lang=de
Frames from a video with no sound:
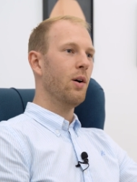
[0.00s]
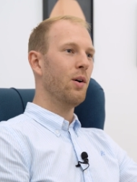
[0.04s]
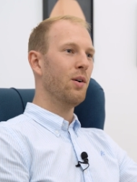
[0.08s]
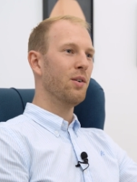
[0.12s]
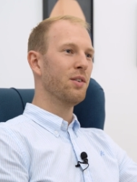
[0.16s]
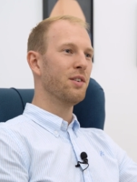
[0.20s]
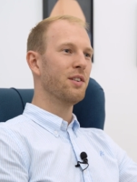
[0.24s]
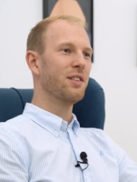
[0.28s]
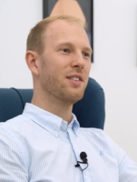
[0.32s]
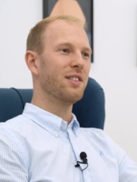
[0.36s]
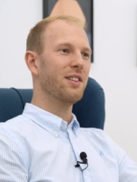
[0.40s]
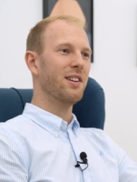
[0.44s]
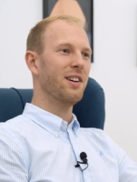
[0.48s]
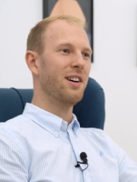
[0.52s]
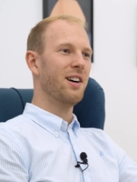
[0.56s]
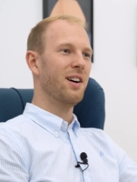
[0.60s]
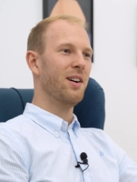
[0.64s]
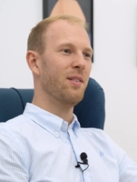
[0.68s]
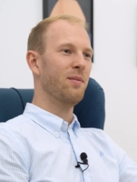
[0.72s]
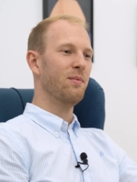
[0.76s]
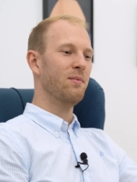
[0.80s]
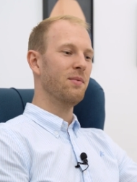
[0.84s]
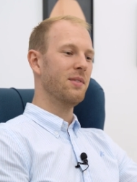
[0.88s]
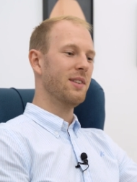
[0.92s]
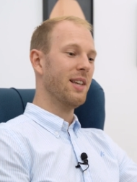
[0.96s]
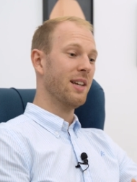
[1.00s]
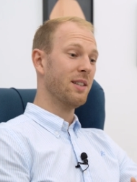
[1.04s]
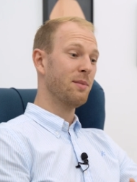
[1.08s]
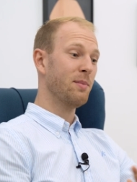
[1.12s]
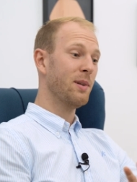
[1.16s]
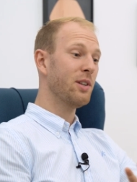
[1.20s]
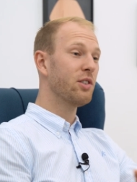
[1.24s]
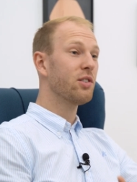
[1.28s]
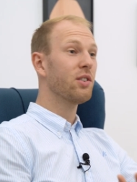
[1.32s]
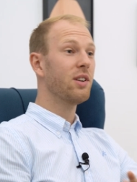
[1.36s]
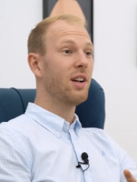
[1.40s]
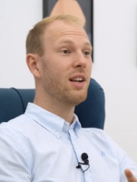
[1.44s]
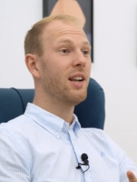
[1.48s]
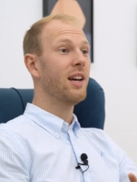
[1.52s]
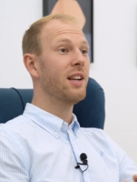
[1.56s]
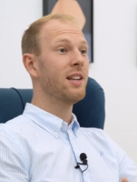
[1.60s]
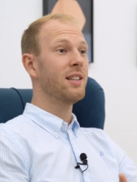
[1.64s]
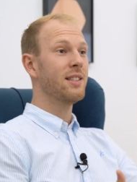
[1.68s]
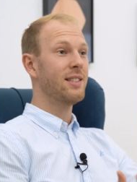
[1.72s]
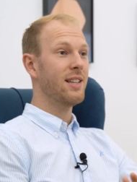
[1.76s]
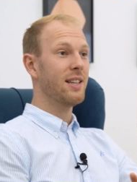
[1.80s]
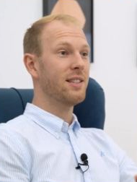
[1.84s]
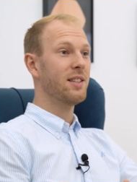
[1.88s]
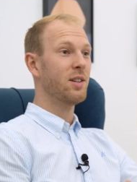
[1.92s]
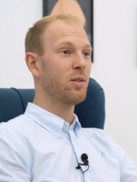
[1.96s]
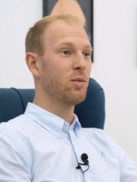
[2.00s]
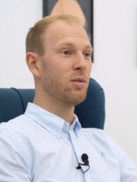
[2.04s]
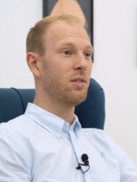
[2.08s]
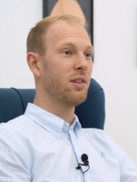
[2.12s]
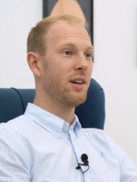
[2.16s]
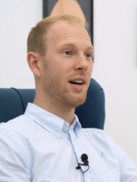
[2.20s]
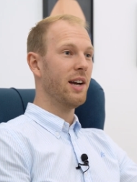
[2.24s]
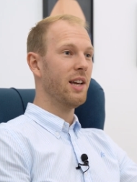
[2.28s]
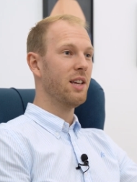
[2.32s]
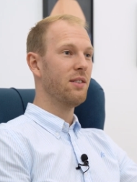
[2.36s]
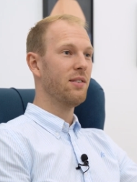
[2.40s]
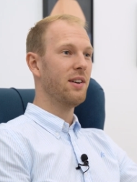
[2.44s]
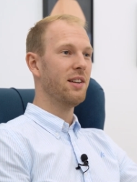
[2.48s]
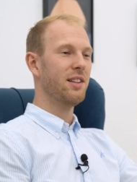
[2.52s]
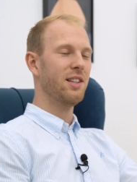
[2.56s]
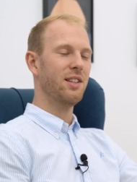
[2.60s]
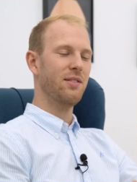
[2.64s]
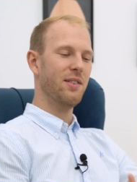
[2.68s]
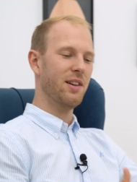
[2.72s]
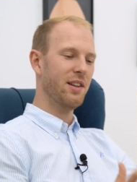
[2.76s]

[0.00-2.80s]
Und ähm, das bringt schon alleine sehr, sehr gute Reichweite.